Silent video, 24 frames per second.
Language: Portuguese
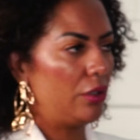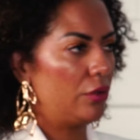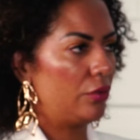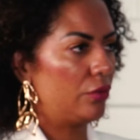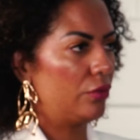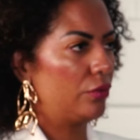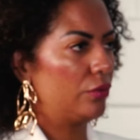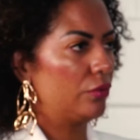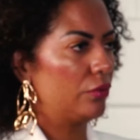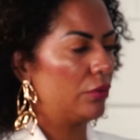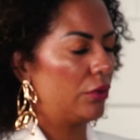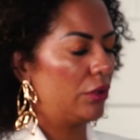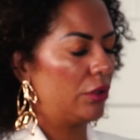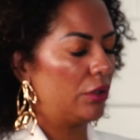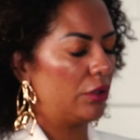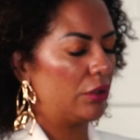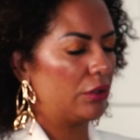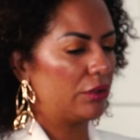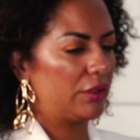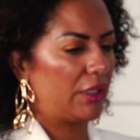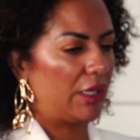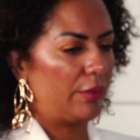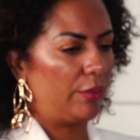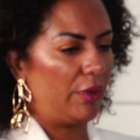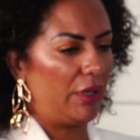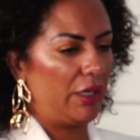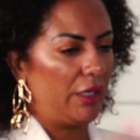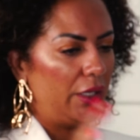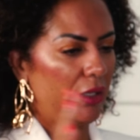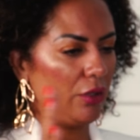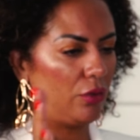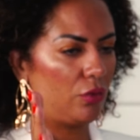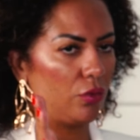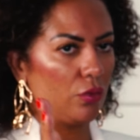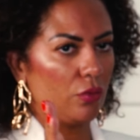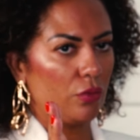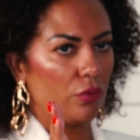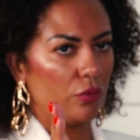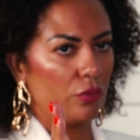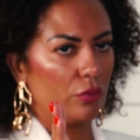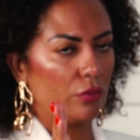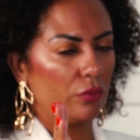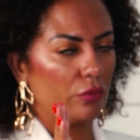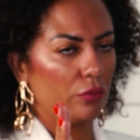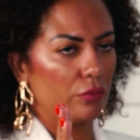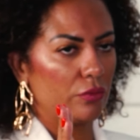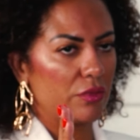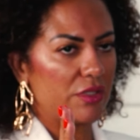Eu uh, trabalhei
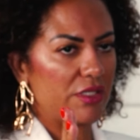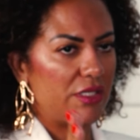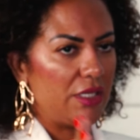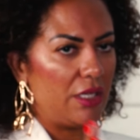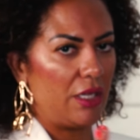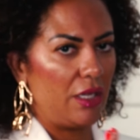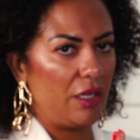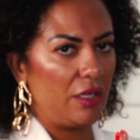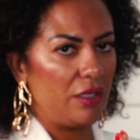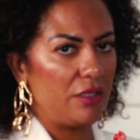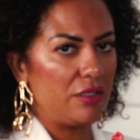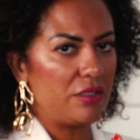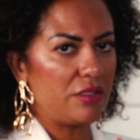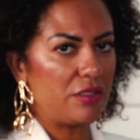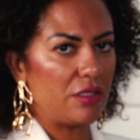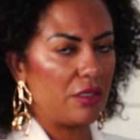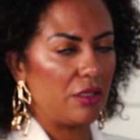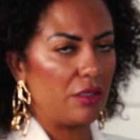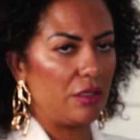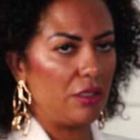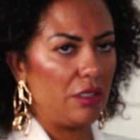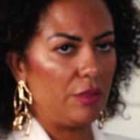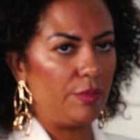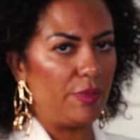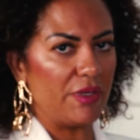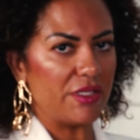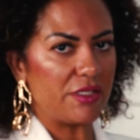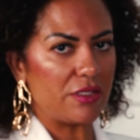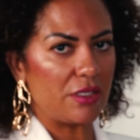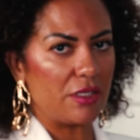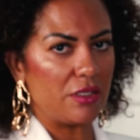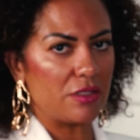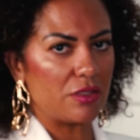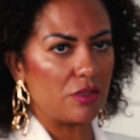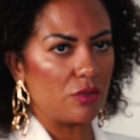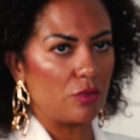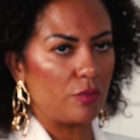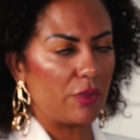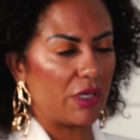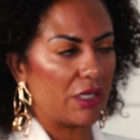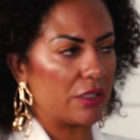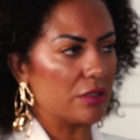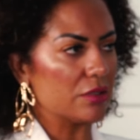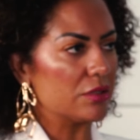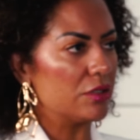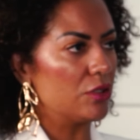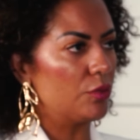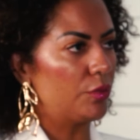com ciência e pesquisa no
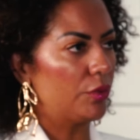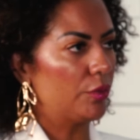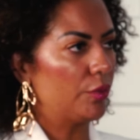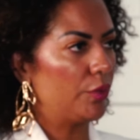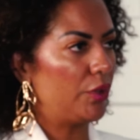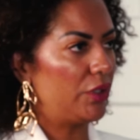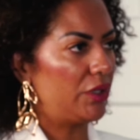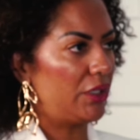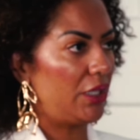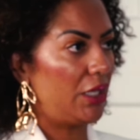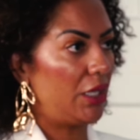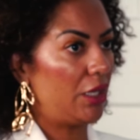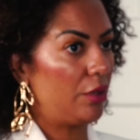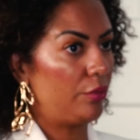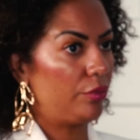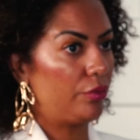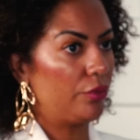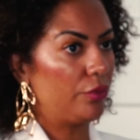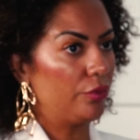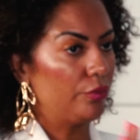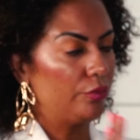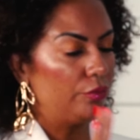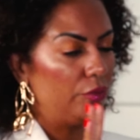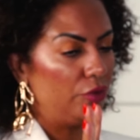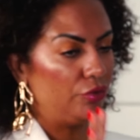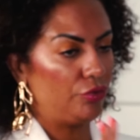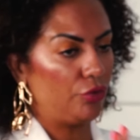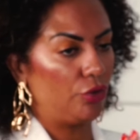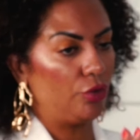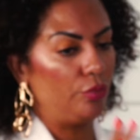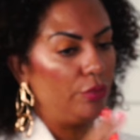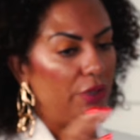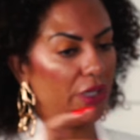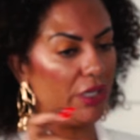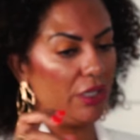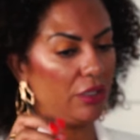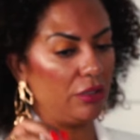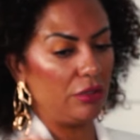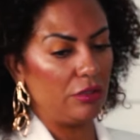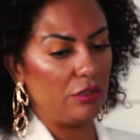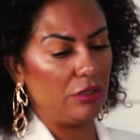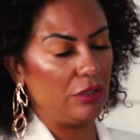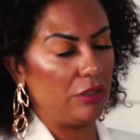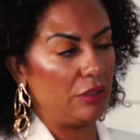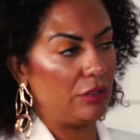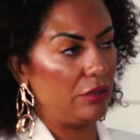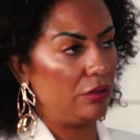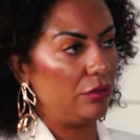Brasil por muito tempo, me formei
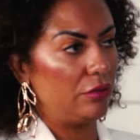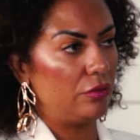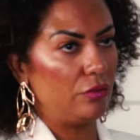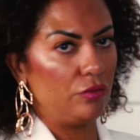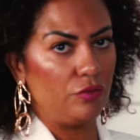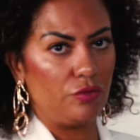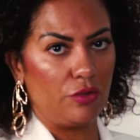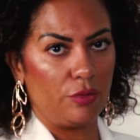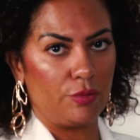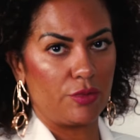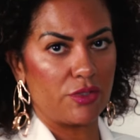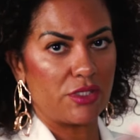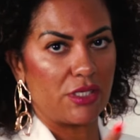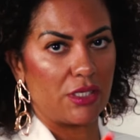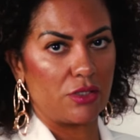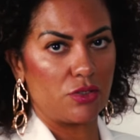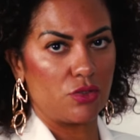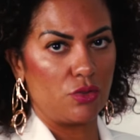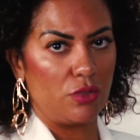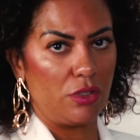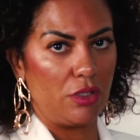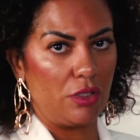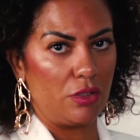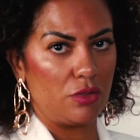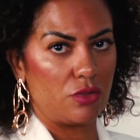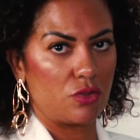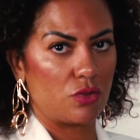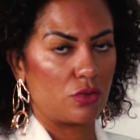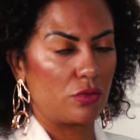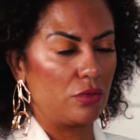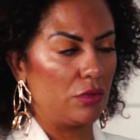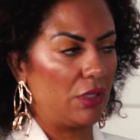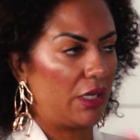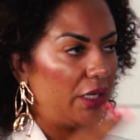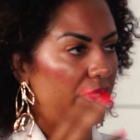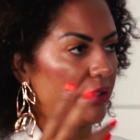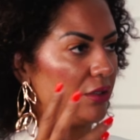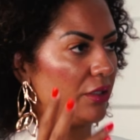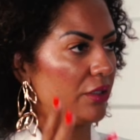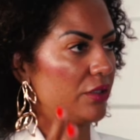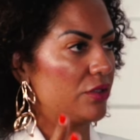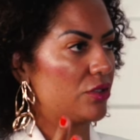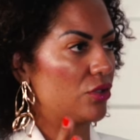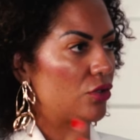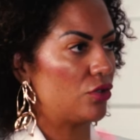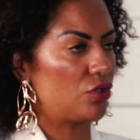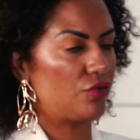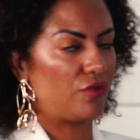e vim para os Estados Unidos na
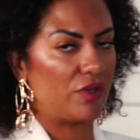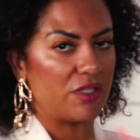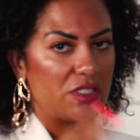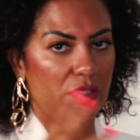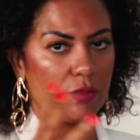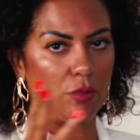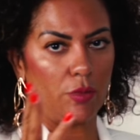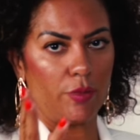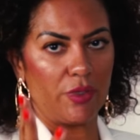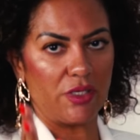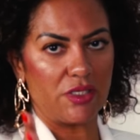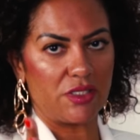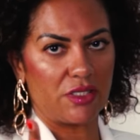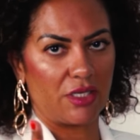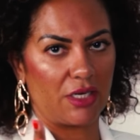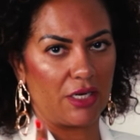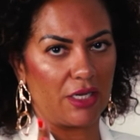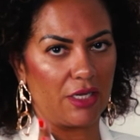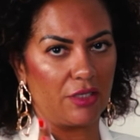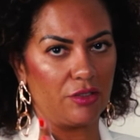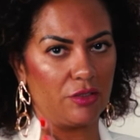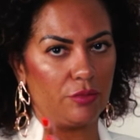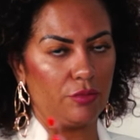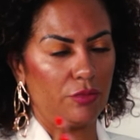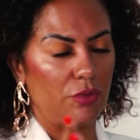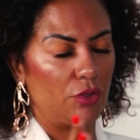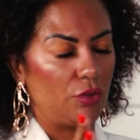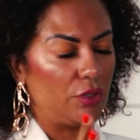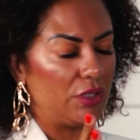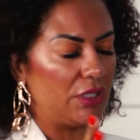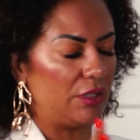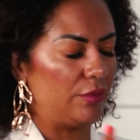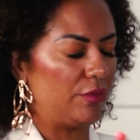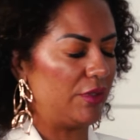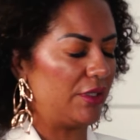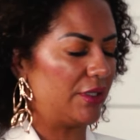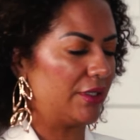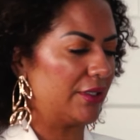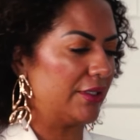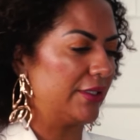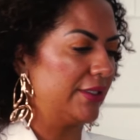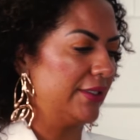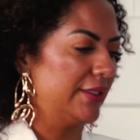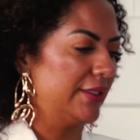intenção de fazer meu mestrado em bioquímica.